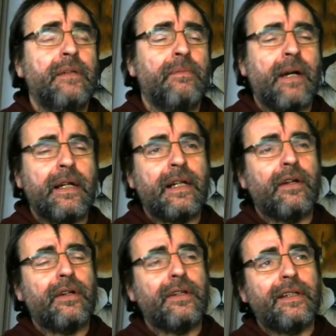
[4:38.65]
Meine
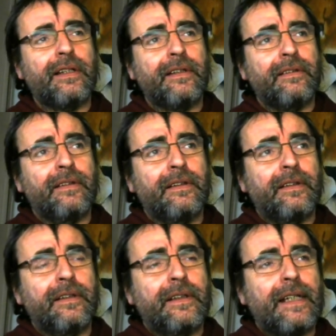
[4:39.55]
Leute,
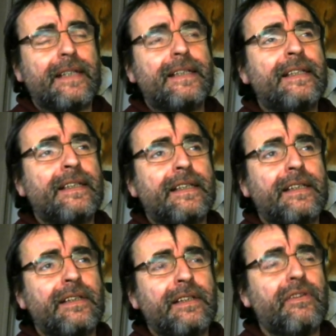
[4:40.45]
es sind
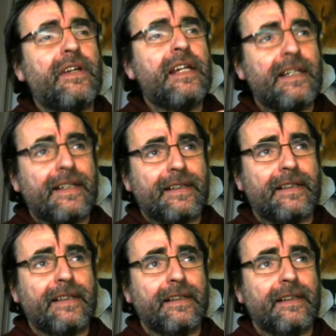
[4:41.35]
die
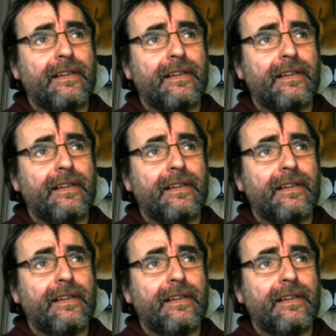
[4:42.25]
wenigsten,